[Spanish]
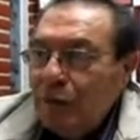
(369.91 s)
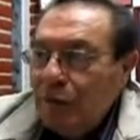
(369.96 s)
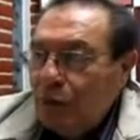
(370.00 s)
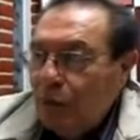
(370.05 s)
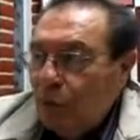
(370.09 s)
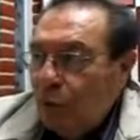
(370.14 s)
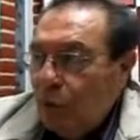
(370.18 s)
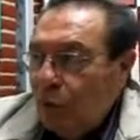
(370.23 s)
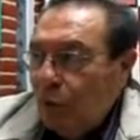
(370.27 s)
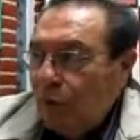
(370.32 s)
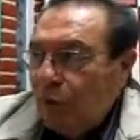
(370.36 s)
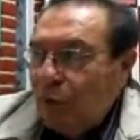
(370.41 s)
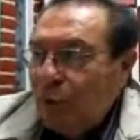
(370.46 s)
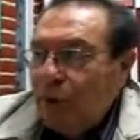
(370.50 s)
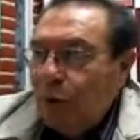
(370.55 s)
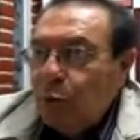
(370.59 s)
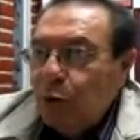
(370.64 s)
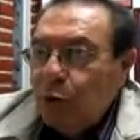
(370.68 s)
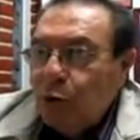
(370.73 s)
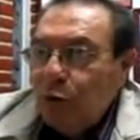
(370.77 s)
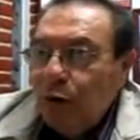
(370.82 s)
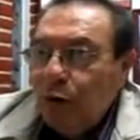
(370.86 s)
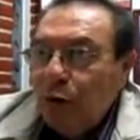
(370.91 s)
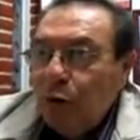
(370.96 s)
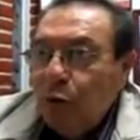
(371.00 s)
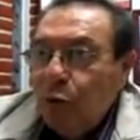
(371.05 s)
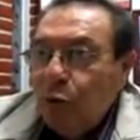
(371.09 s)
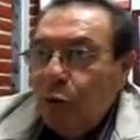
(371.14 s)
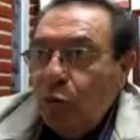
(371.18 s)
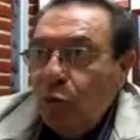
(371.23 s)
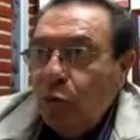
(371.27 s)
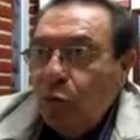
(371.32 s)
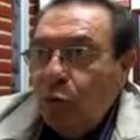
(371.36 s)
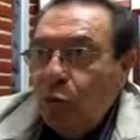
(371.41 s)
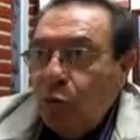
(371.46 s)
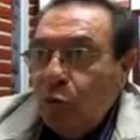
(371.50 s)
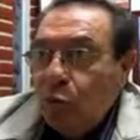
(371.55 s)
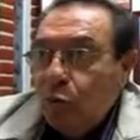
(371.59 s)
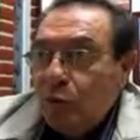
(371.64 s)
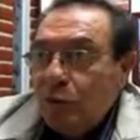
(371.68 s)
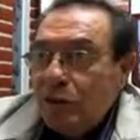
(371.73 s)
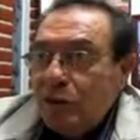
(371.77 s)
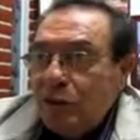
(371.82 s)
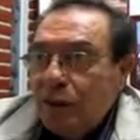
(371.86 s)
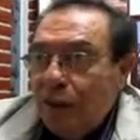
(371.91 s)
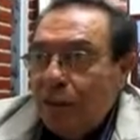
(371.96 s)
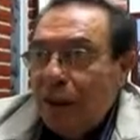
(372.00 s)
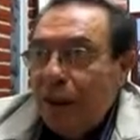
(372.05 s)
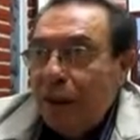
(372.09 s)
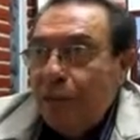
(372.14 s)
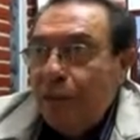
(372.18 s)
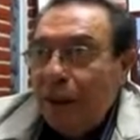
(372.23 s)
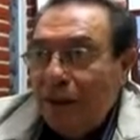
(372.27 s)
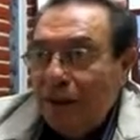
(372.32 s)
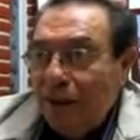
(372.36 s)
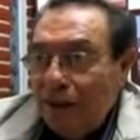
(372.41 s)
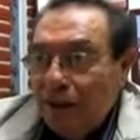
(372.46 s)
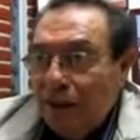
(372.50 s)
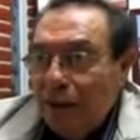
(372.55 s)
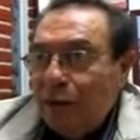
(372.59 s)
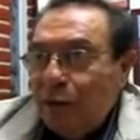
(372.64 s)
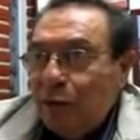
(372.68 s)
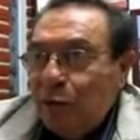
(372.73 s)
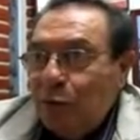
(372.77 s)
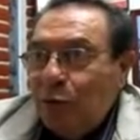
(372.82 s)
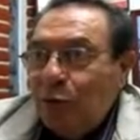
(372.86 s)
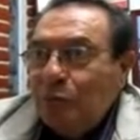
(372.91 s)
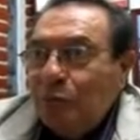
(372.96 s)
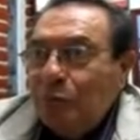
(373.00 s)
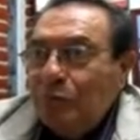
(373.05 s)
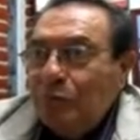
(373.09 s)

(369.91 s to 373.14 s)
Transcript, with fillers: que ahorita anda apoyando por lo que se ve a Peña Nieto.